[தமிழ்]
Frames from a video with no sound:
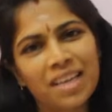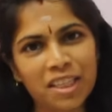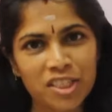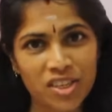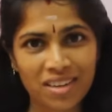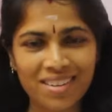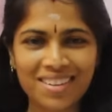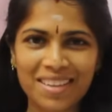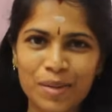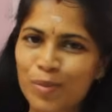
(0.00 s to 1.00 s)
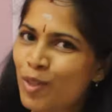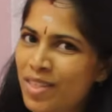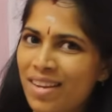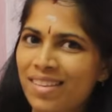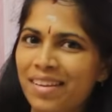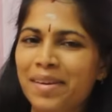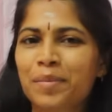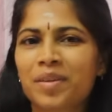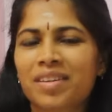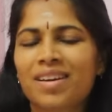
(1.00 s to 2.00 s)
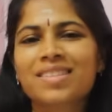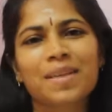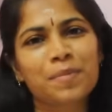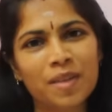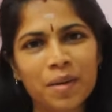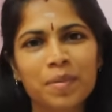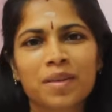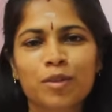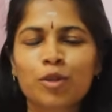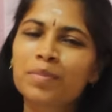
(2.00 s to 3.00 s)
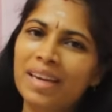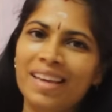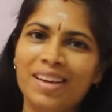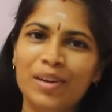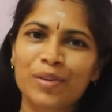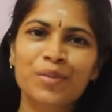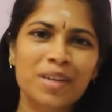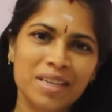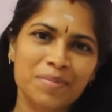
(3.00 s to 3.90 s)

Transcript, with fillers: ஃபேவரட்டாக இருக்கும் அண்ட் இப்போ வந்துட்டு உங்களுக்கு வந்துட்டு பேபி